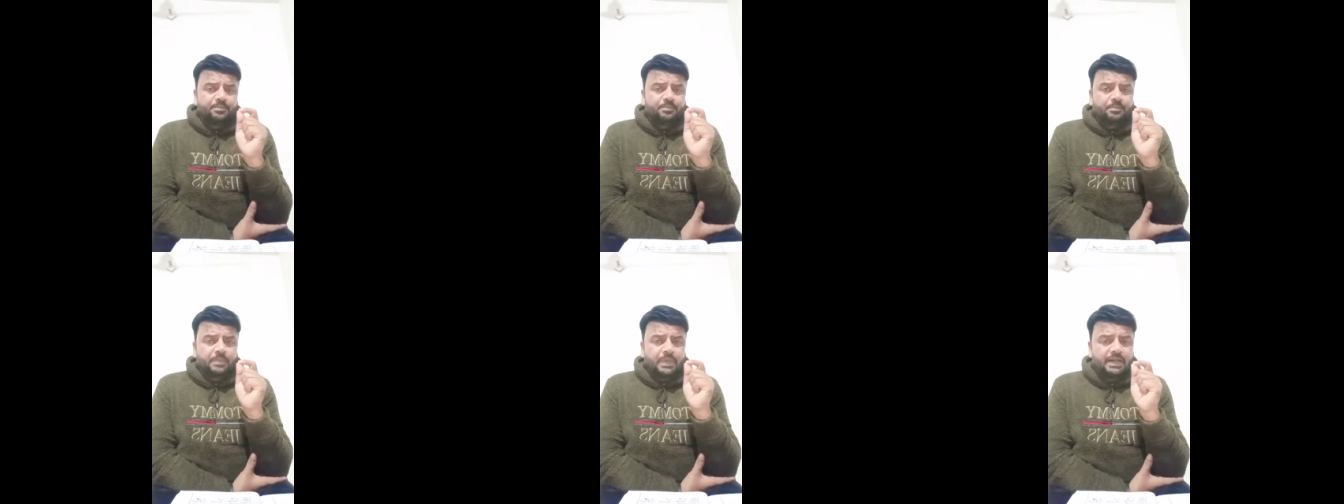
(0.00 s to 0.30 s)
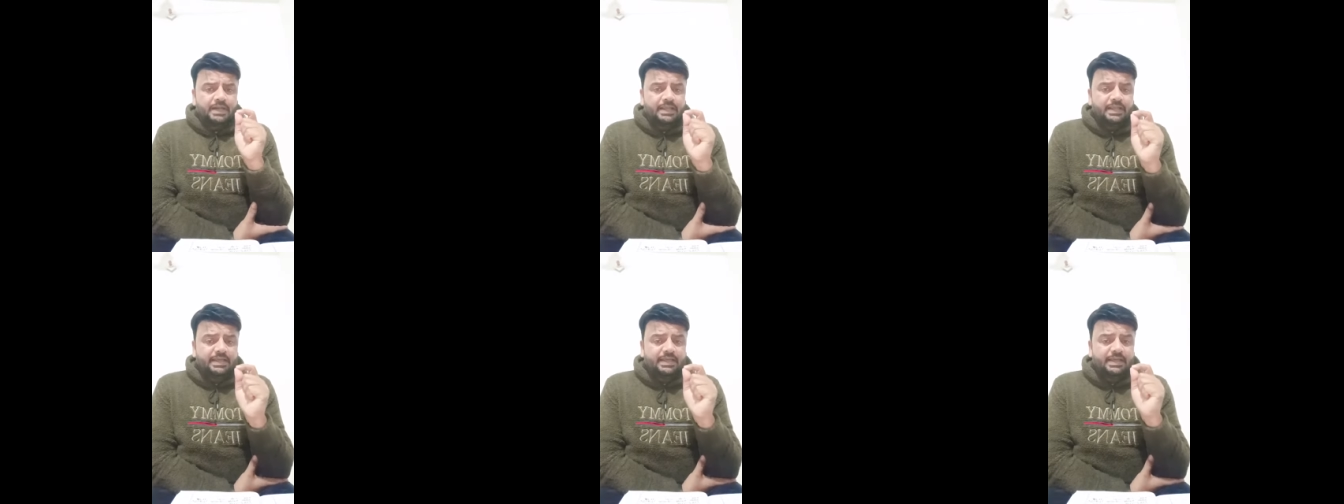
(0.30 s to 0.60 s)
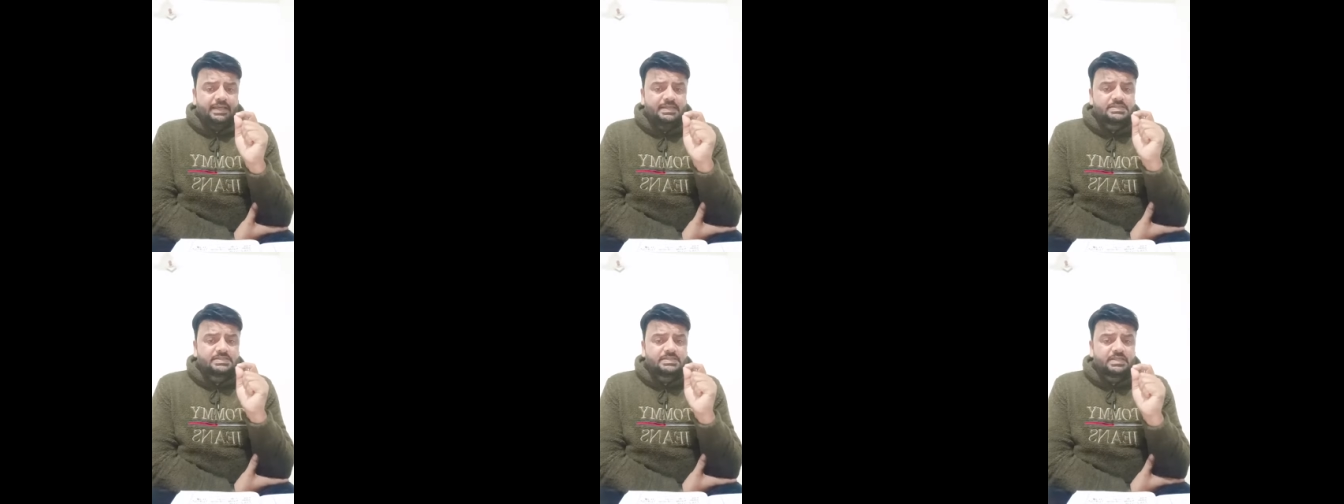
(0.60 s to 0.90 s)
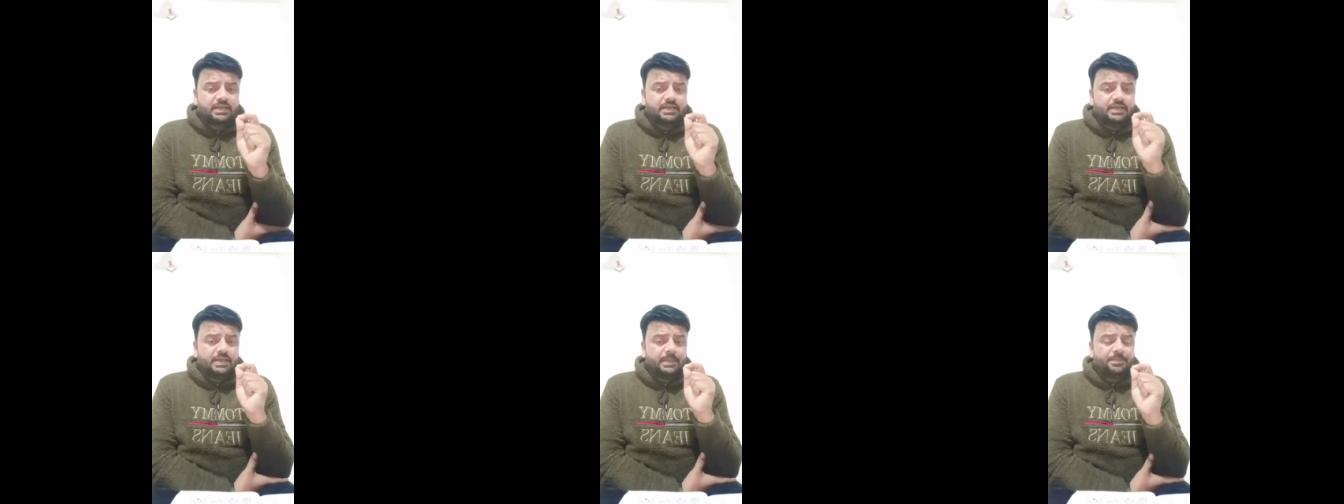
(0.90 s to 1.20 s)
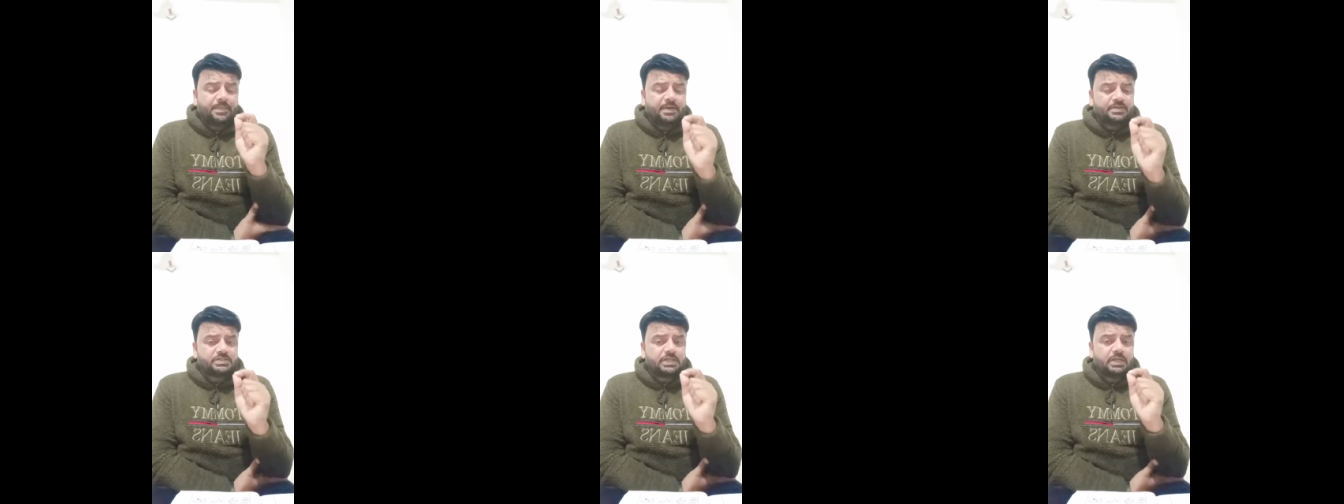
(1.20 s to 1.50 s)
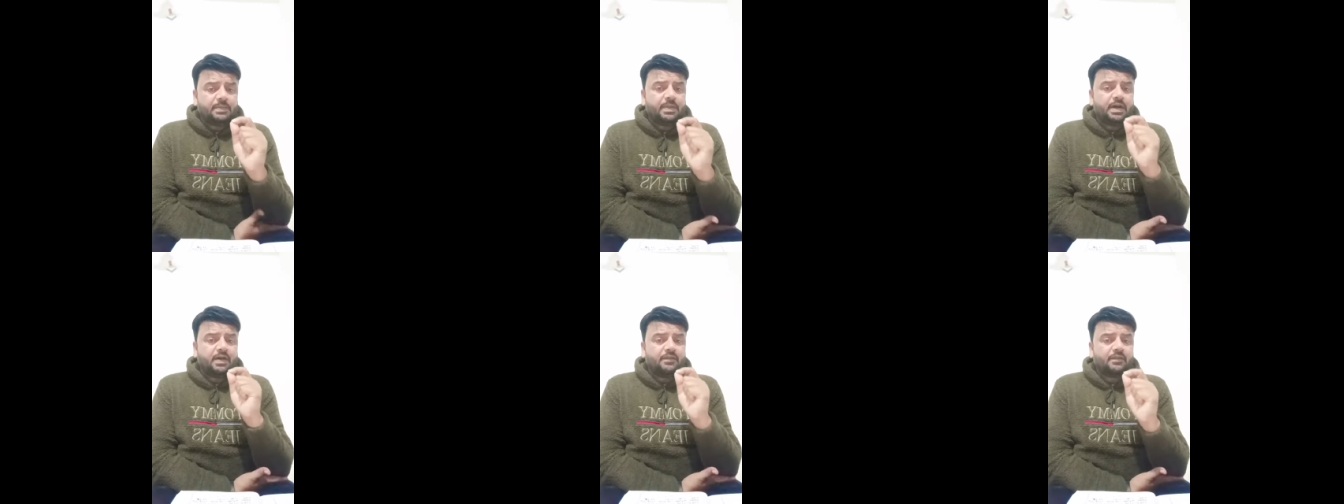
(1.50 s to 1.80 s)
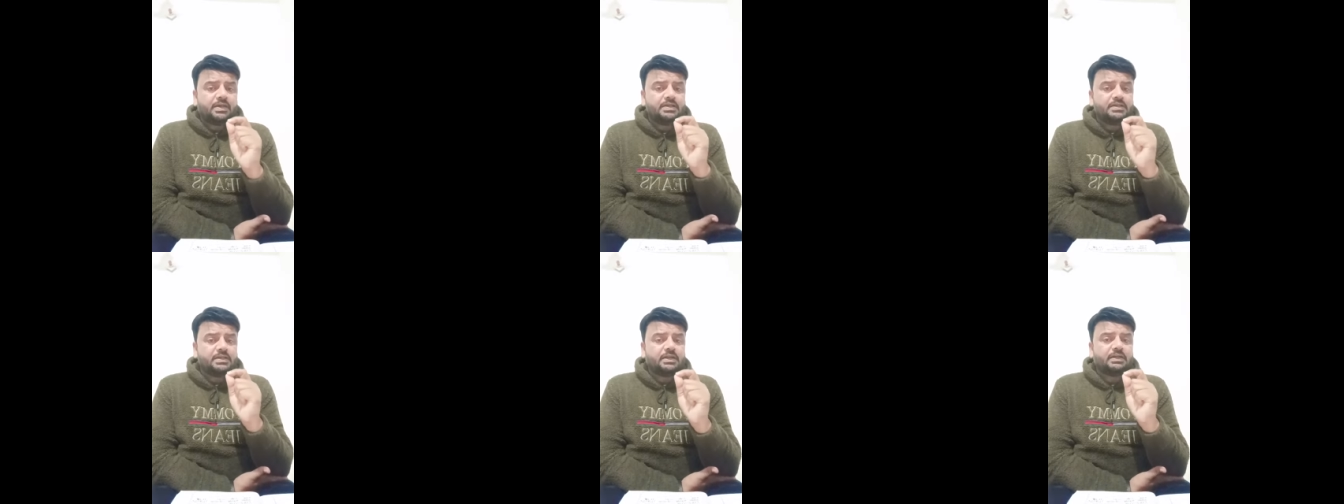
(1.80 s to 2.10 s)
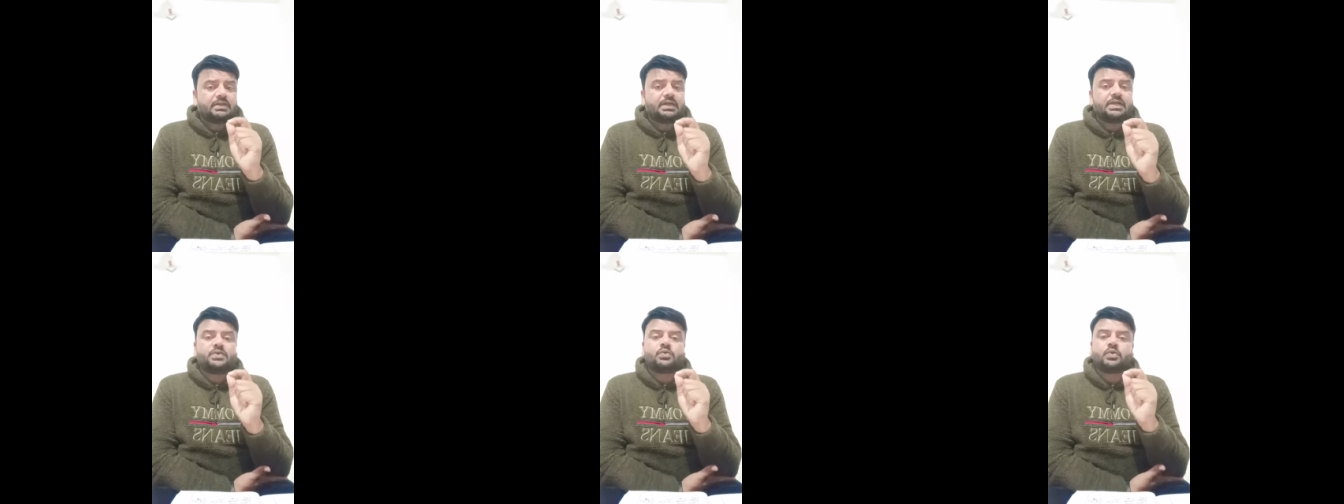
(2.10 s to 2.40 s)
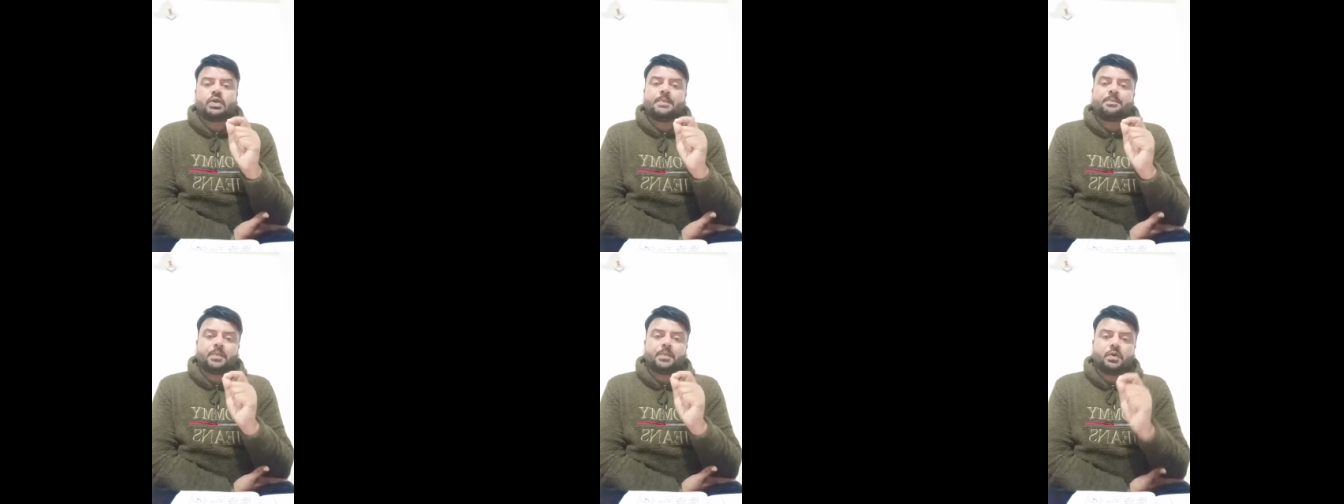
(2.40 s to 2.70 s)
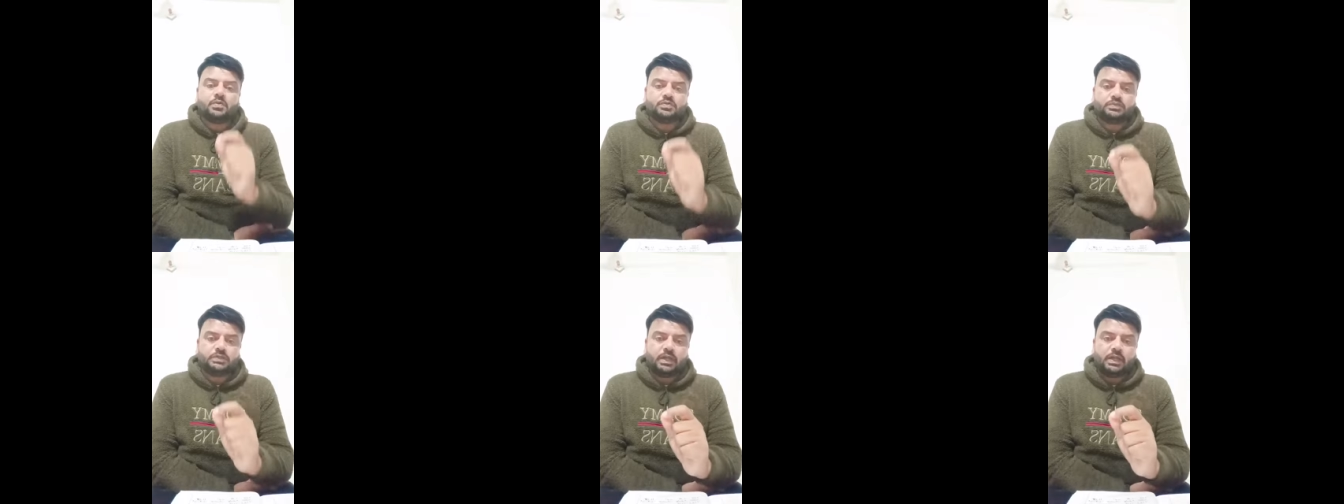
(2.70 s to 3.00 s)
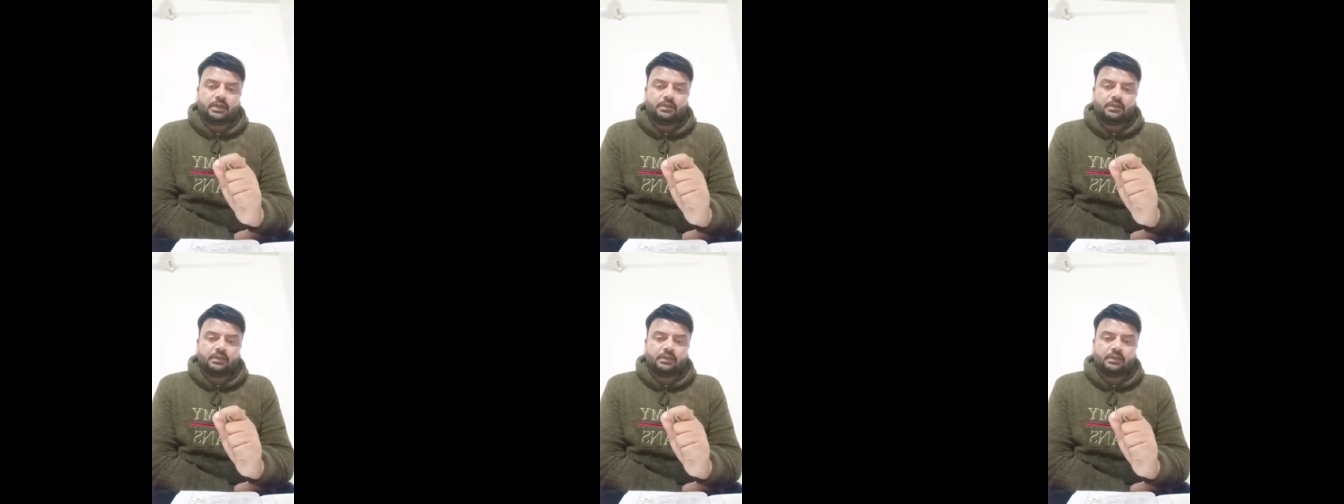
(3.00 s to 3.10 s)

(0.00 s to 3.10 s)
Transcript: मंडी के सही फसल भाव की जानकारी जो है पहुंच जाए